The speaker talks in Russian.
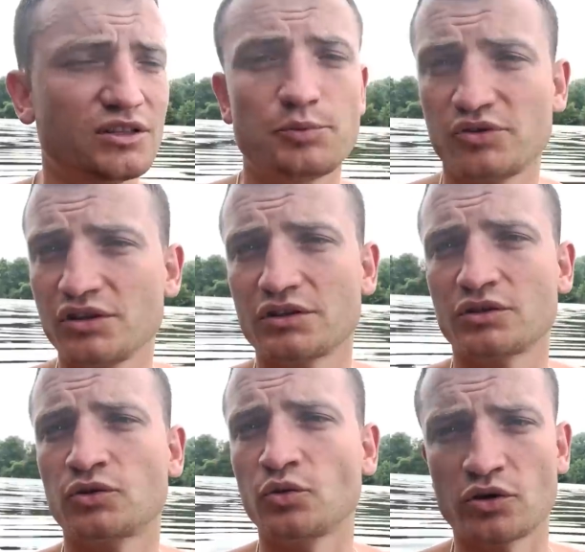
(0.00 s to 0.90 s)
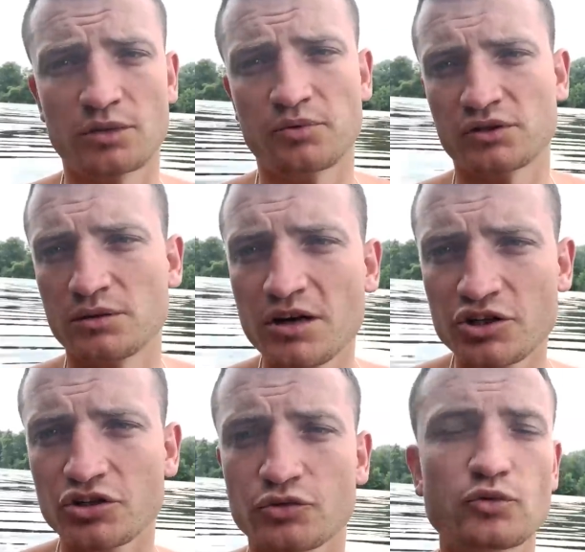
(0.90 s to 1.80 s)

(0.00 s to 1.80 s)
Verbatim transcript: допустить это только после матча,